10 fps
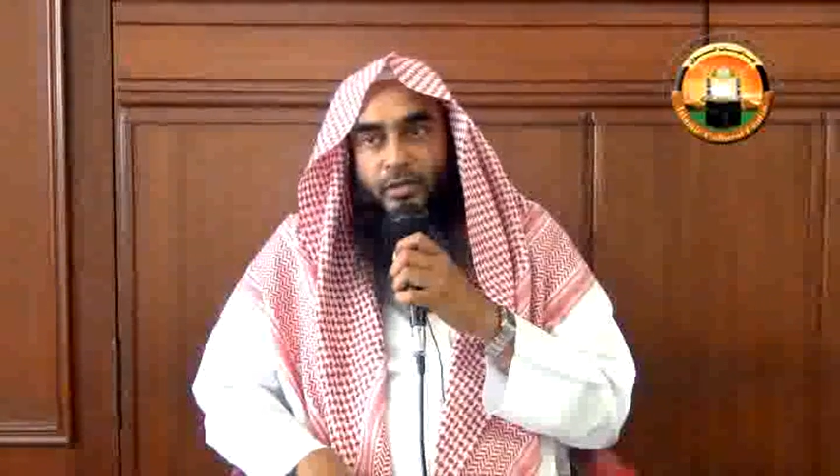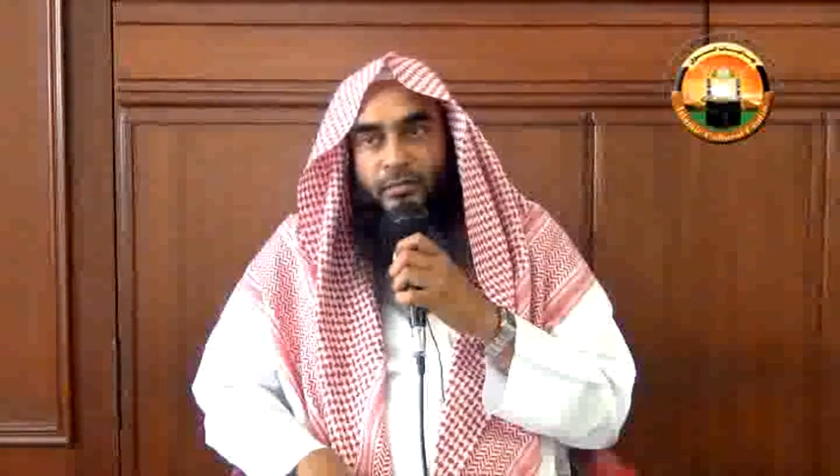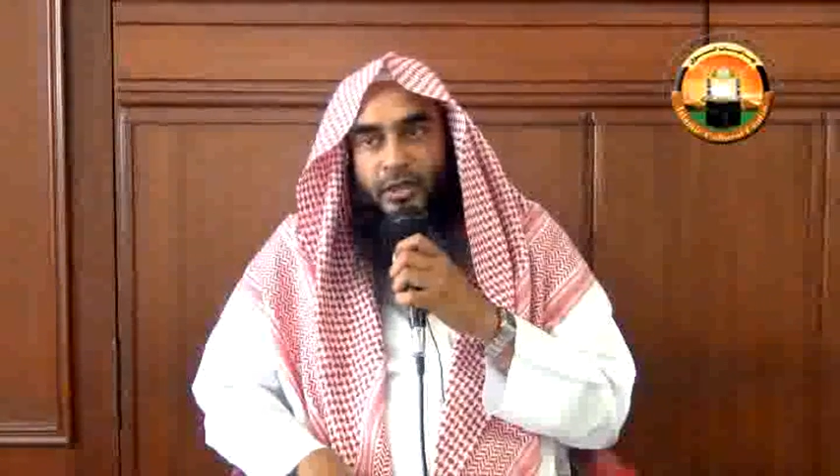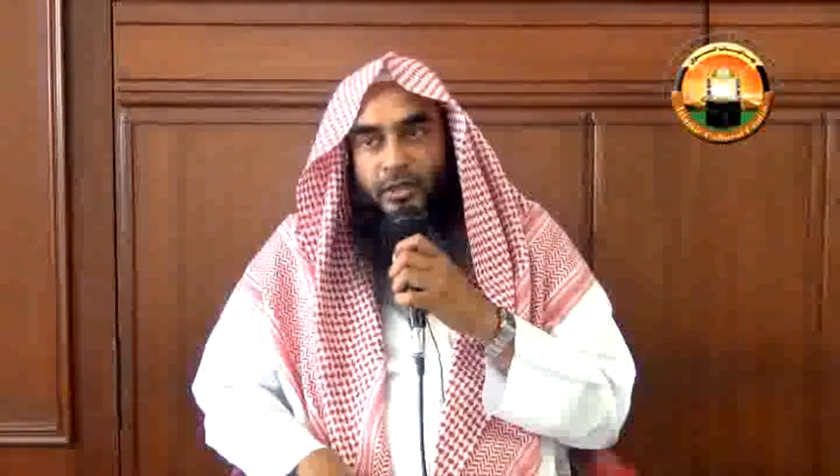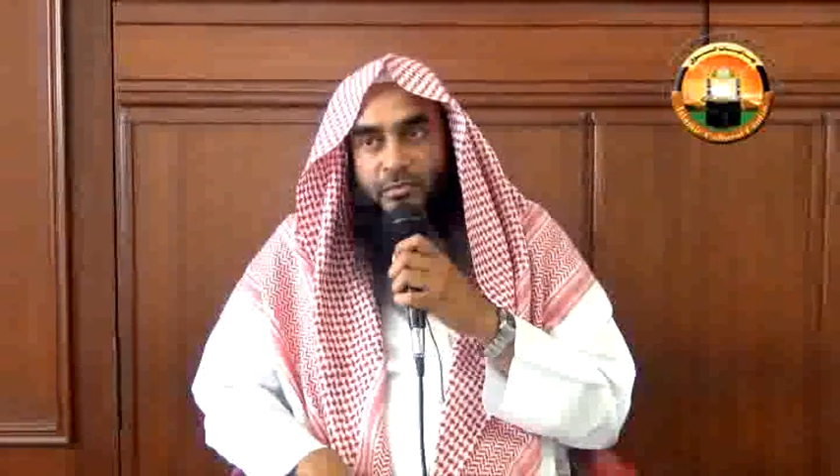
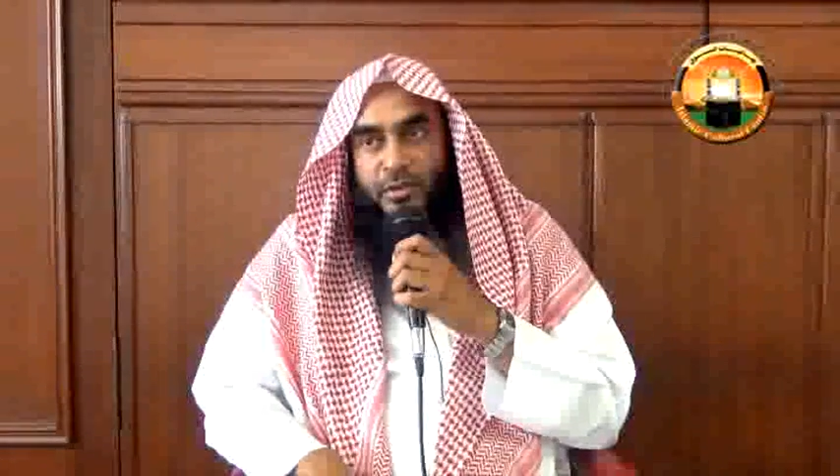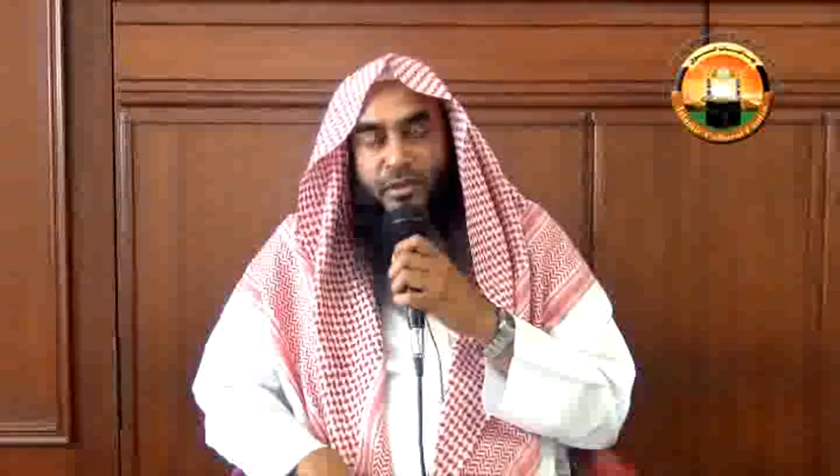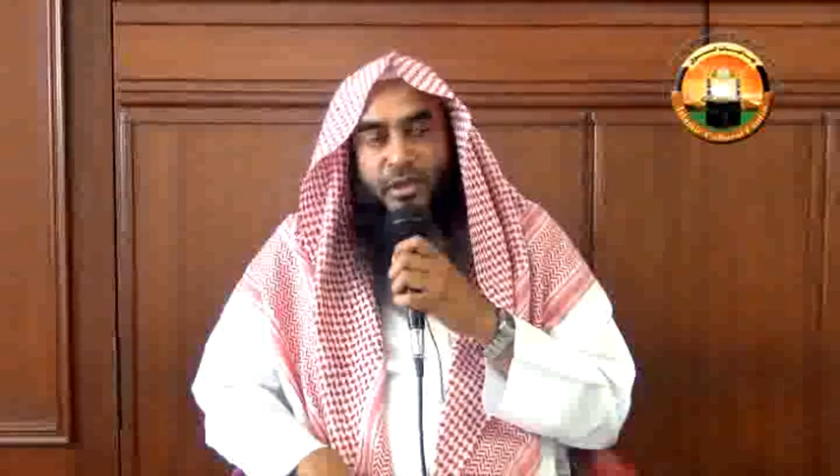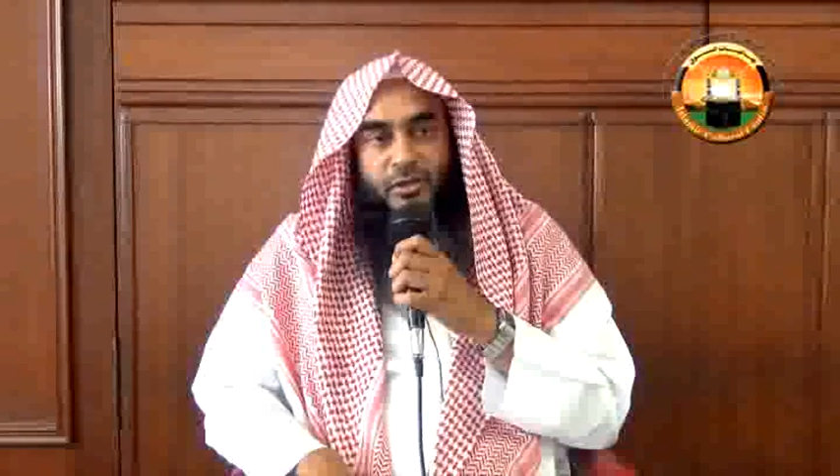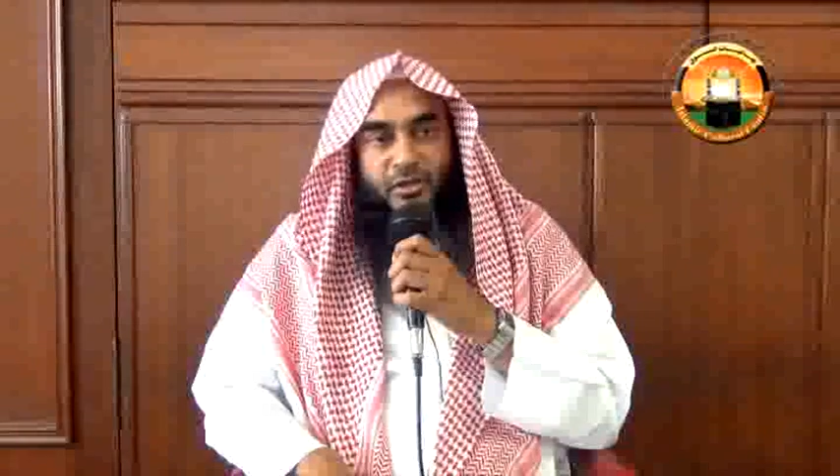এবাদত
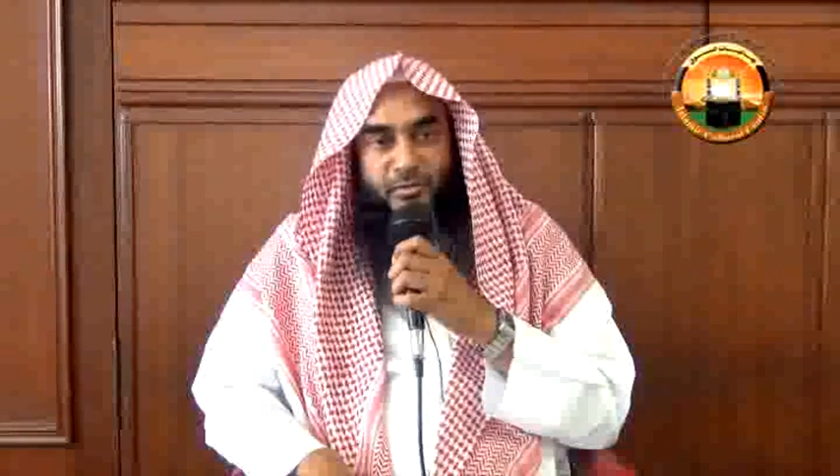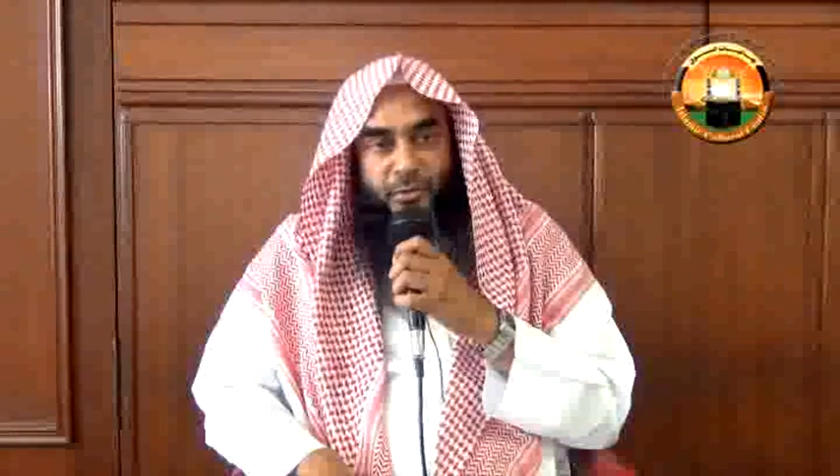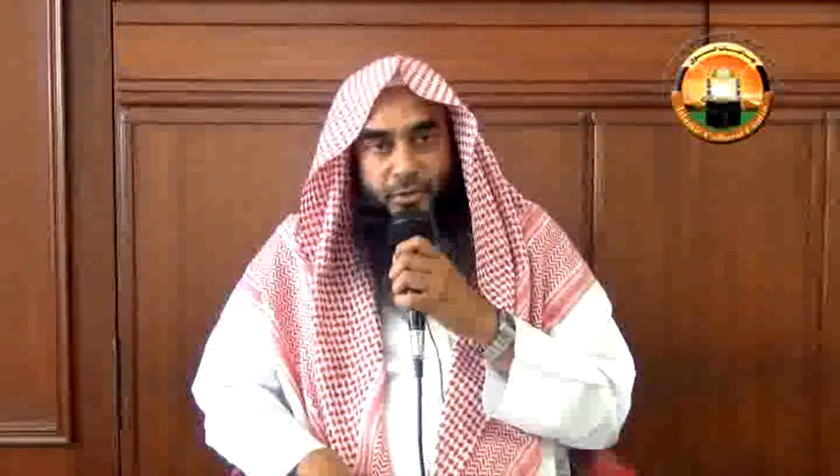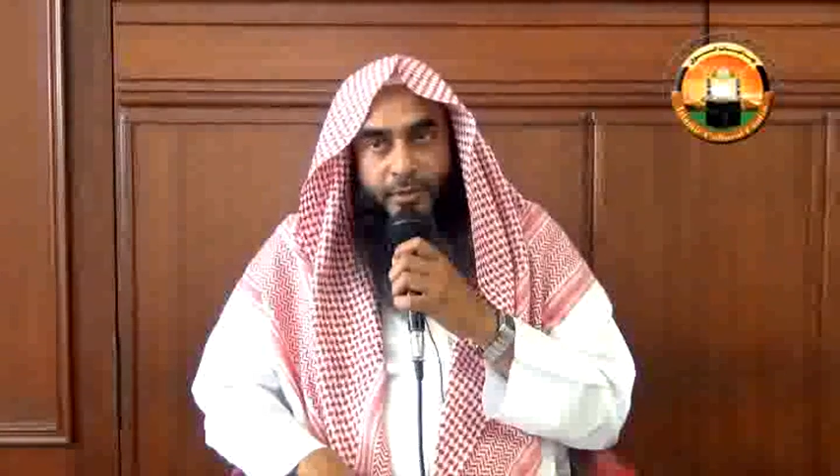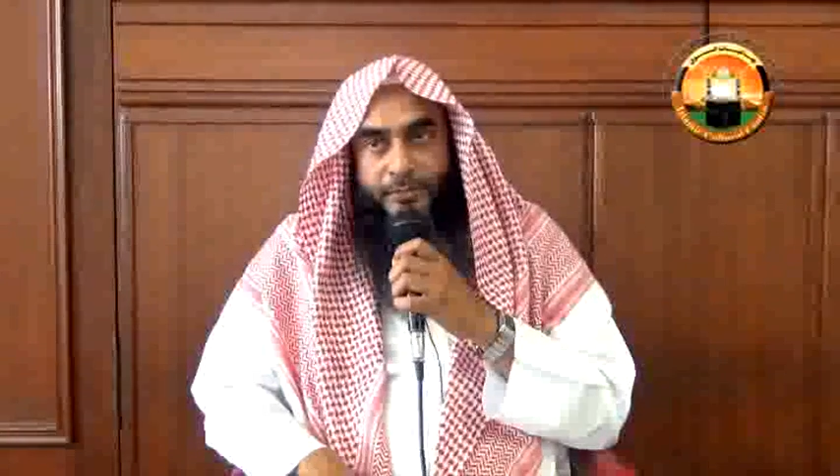বন্দিগি
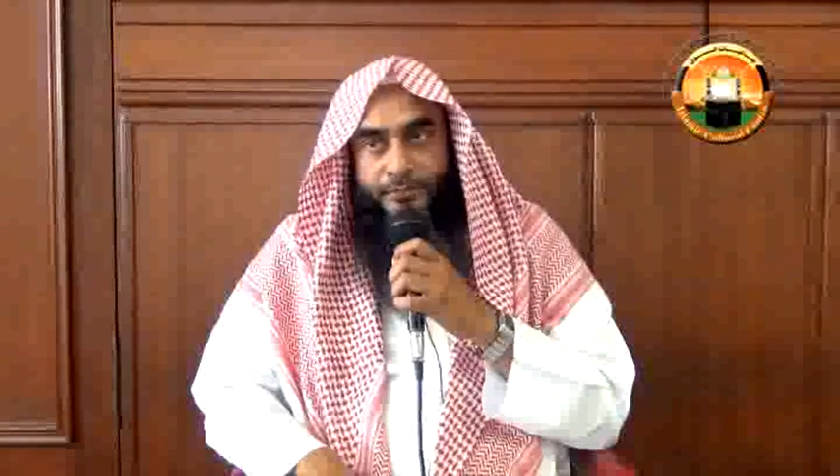সম্পর্কে